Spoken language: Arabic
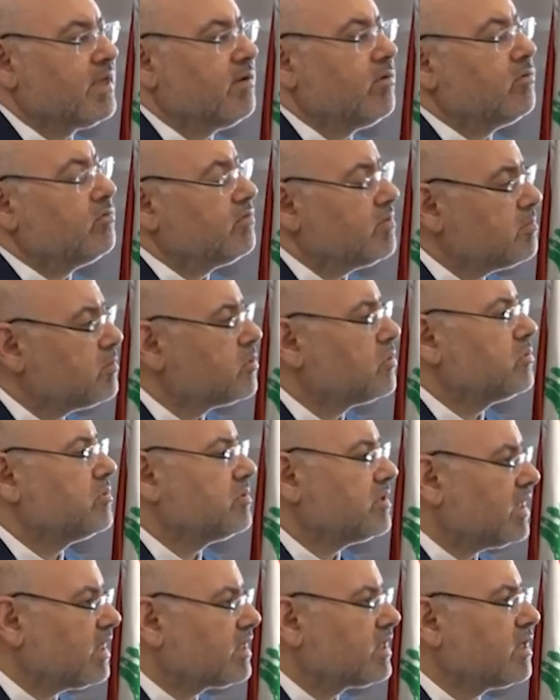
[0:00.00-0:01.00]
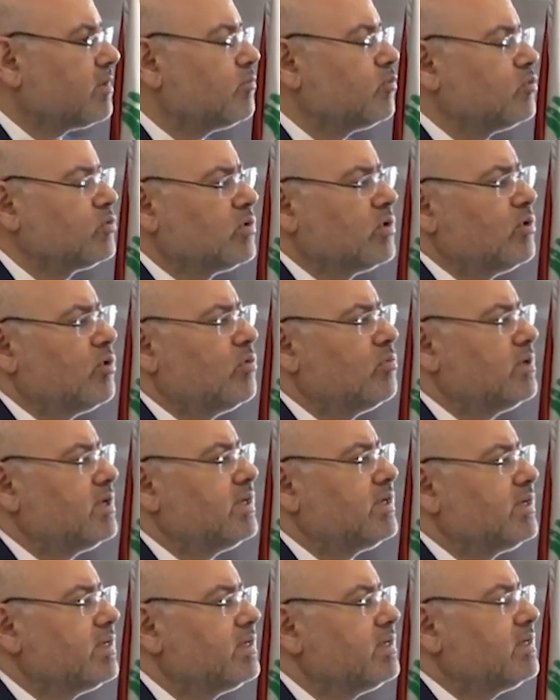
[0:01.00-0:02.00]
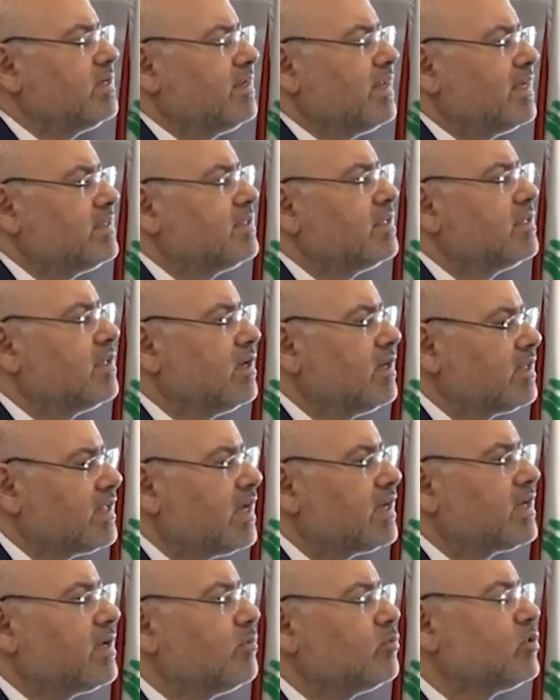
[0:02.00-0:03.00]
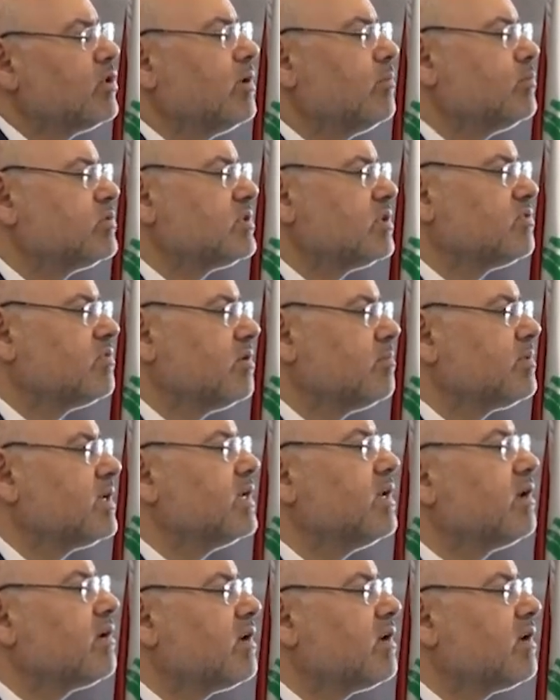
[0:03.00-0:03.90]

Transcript: وفي منهم تحكموا وطلعوا ولكن العدد اللي تحكموا طلع المستشفى يمكن